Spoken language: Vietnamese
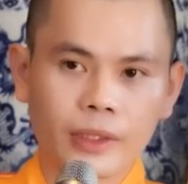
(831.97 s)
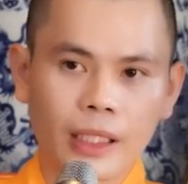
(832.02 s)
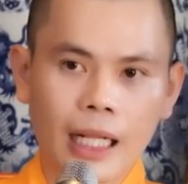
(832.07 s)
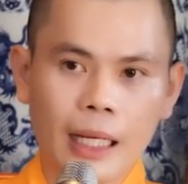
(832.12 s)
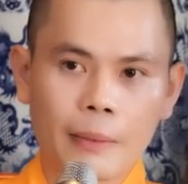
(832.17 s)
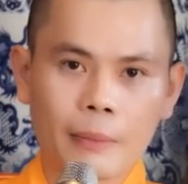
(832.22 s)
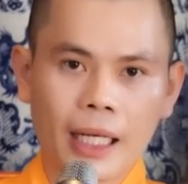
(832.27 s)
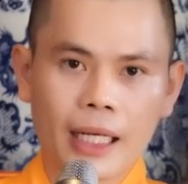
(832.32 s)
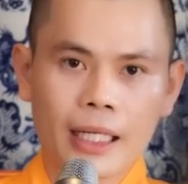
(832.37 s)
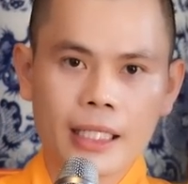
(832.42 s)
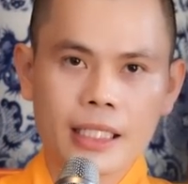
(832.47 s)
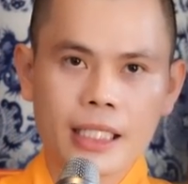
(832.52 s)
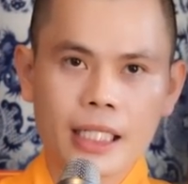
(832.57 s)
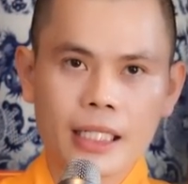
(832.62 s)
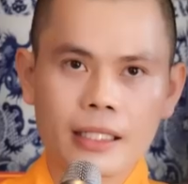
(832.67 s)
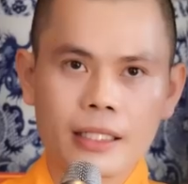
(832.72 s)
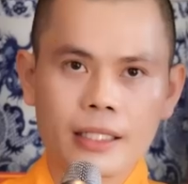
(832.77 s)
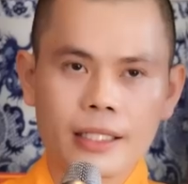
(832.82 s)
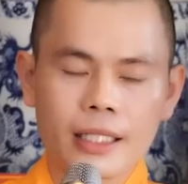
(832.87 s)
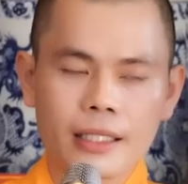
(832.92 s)
Làm ăn
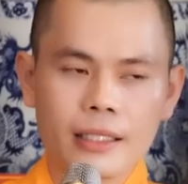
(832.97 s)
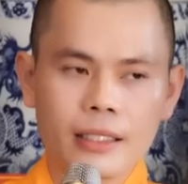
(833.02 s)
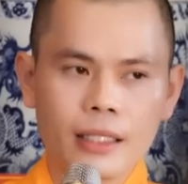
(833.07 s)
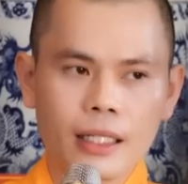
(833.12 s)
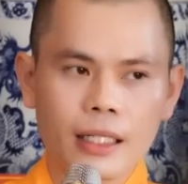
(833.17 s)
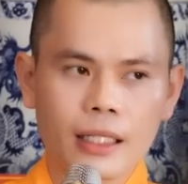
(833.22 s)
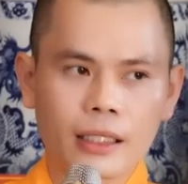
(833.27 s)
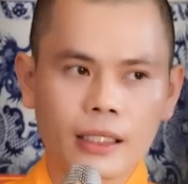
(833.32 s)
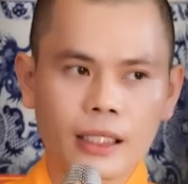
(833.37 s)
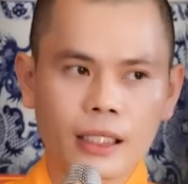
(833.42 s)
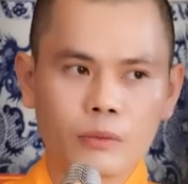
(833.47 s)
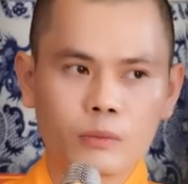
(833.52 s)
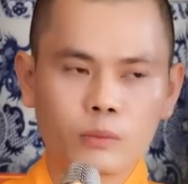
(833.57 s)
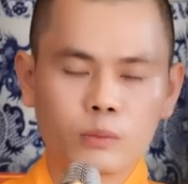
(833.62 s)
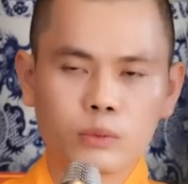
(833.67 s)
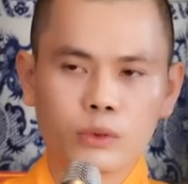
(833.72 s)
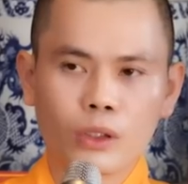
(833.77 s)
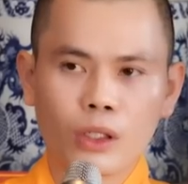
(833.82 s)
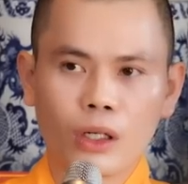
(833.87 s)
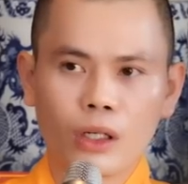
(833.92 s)
chân chính là
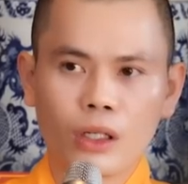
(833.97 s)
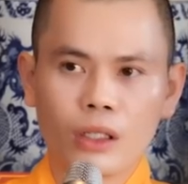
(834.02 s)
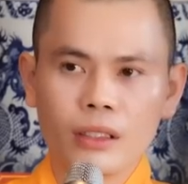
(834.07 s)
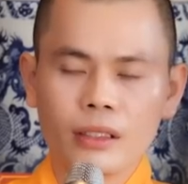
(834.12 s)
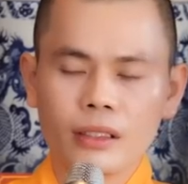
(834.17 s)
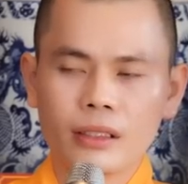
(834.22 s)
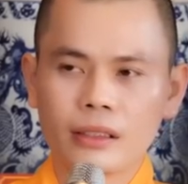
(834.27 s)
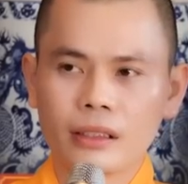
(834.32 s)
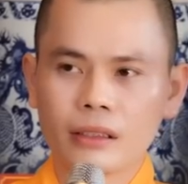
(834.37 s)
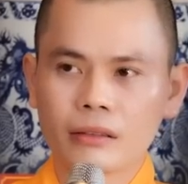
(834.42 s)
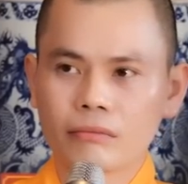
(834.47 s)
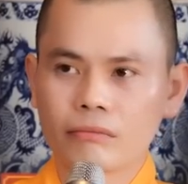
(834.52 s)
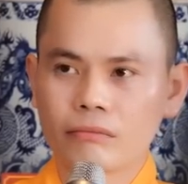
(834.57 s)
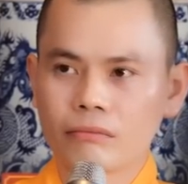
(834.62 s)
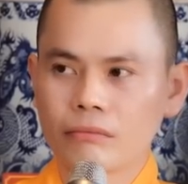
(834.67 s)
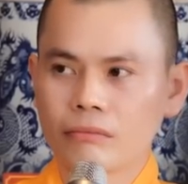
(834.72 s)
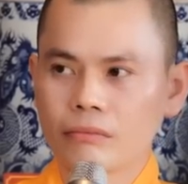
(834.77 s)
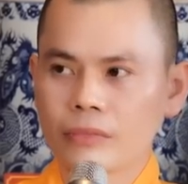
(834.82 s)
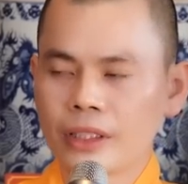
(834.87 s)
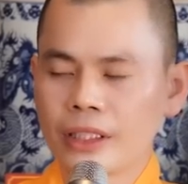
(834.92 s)
không có được
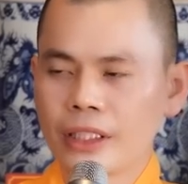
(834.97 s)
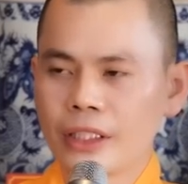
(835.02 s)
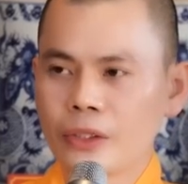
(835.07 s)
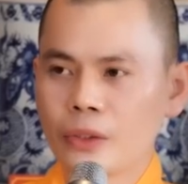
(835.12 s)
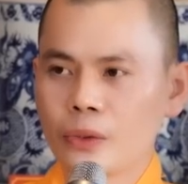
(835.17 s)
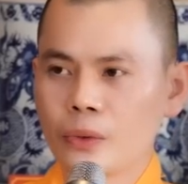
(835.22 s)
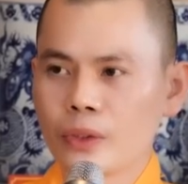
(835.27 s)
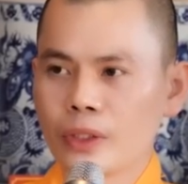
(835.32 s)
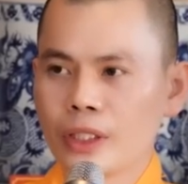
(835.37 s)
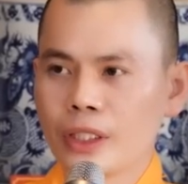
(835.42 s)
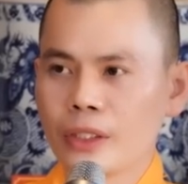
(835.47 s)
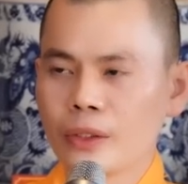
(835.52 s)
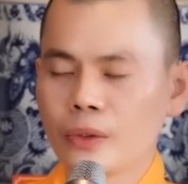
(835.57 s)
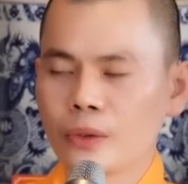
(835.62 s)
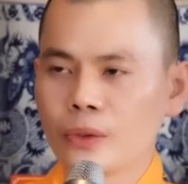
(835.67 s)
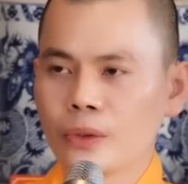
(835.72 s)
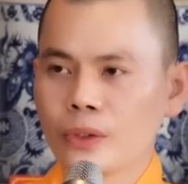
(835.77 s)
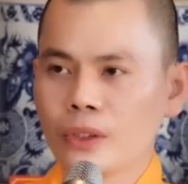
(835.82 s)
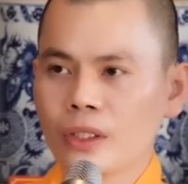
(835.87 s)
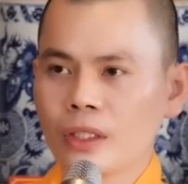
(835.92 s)
nhiều
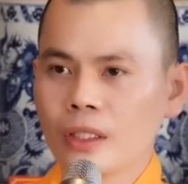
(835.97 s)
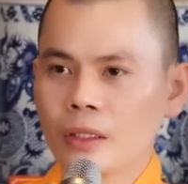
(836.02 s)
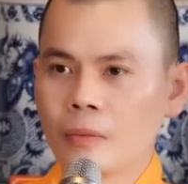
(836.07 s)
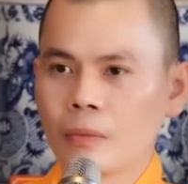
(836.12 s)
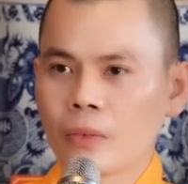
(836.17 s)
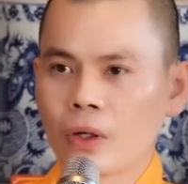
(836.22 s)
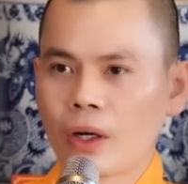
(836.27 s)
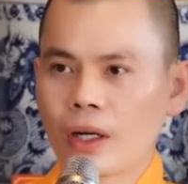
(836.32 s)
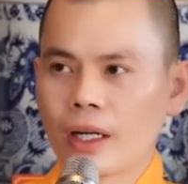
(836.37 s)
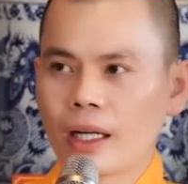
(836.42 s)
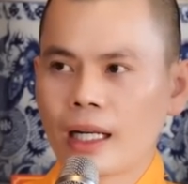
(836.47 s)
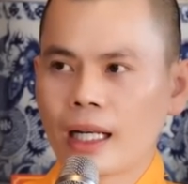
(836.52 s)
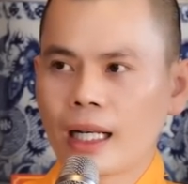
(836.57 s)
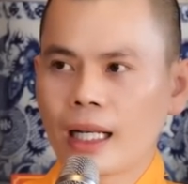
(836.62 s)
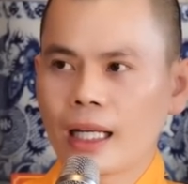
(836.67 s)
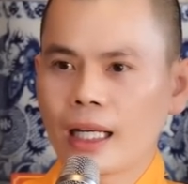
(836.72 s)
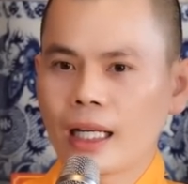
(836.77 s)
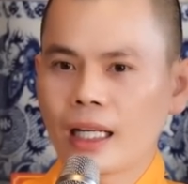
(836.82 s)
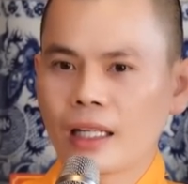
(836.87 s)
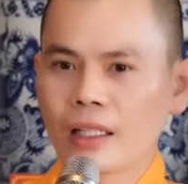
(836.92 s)
điều gọi
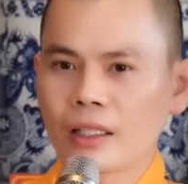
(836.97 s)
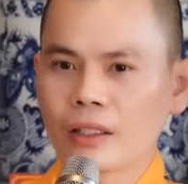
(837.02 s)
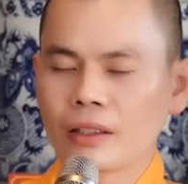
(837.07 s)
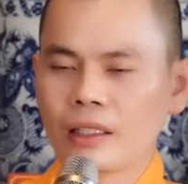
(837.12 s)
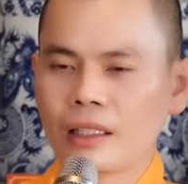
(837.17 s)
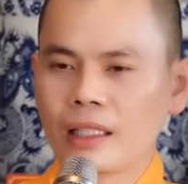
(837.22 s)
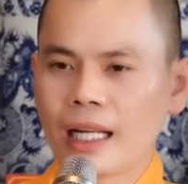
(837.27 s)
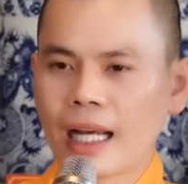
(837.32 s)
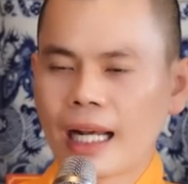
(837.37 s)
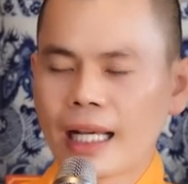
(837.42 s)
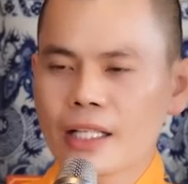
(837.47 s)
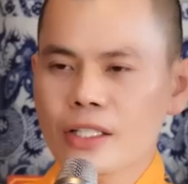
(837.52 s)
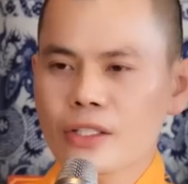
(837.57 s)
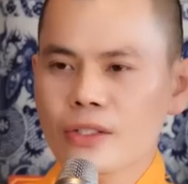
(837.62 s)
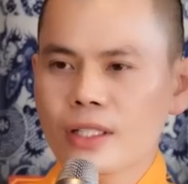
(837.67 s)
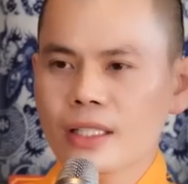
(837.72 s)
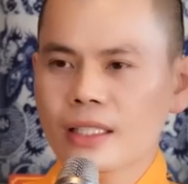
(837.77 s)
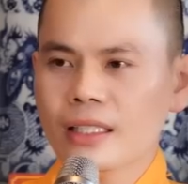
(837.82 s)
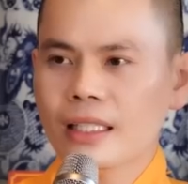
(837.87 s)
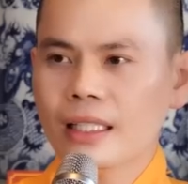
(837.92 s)
là lãi
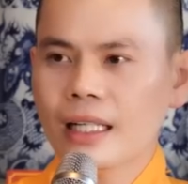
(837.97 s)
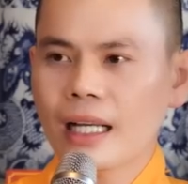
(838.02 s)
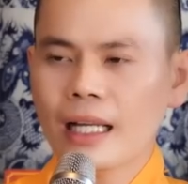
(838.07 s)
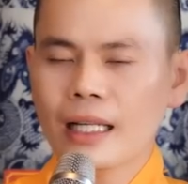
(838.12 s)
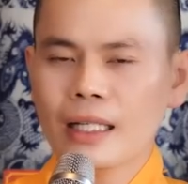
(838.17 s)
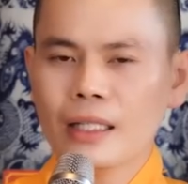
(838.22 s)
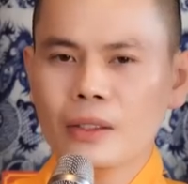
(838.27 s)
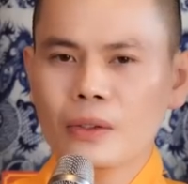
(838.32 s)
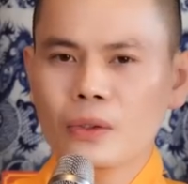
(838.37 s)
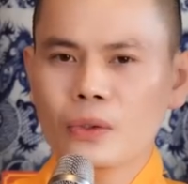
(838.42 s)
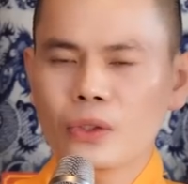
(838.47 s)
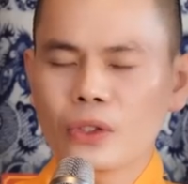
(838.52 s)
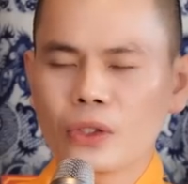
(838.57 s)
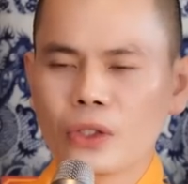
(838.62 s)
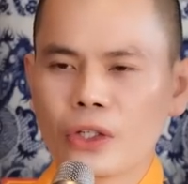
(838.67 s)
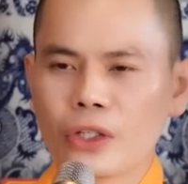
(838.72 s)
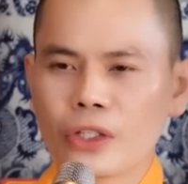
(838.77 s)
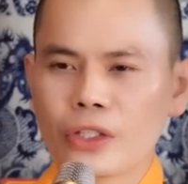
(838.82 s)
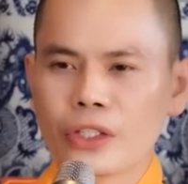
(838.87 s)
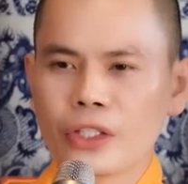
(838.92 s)
suất cao,
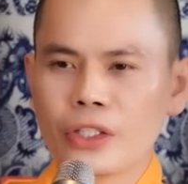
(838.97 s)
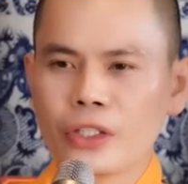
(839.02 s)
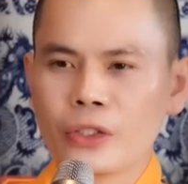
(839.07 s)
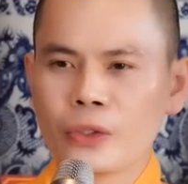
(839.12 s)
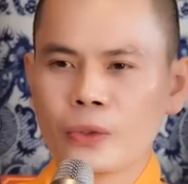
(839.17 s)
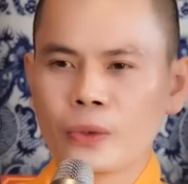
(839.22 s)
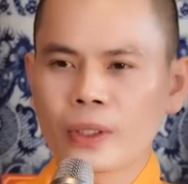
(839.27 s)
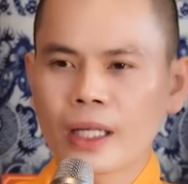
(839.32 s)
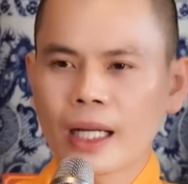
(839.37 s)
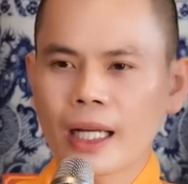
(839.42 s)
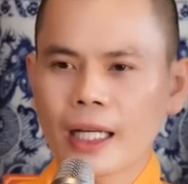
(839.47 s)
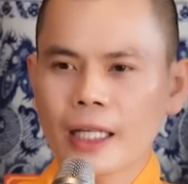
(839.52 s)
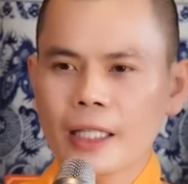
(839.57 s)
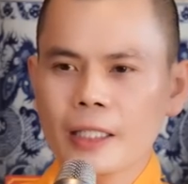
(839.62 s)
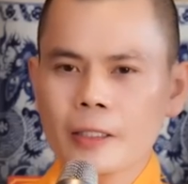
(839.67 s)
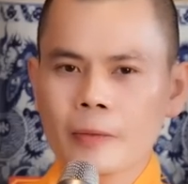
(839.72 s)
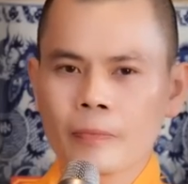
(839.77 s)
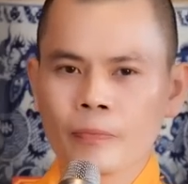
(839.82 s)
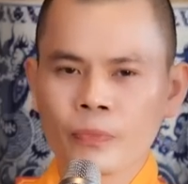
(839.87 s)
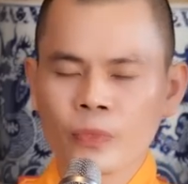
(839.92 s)
rồi nhiều
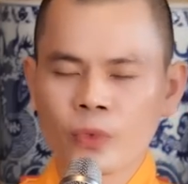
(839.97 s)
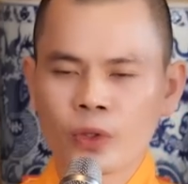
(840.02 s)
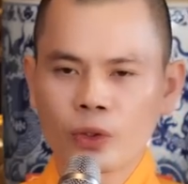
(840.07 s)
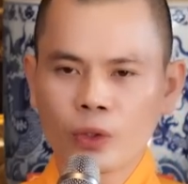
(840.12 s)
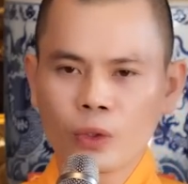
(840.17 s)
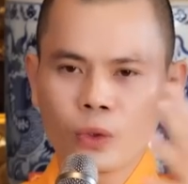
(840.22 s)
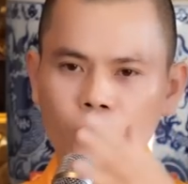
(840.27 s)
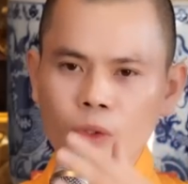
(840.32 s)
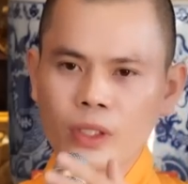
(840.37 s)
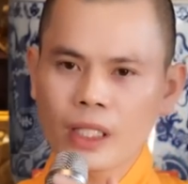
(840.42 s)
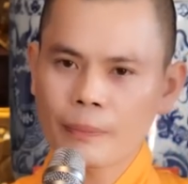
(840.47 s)
cái thu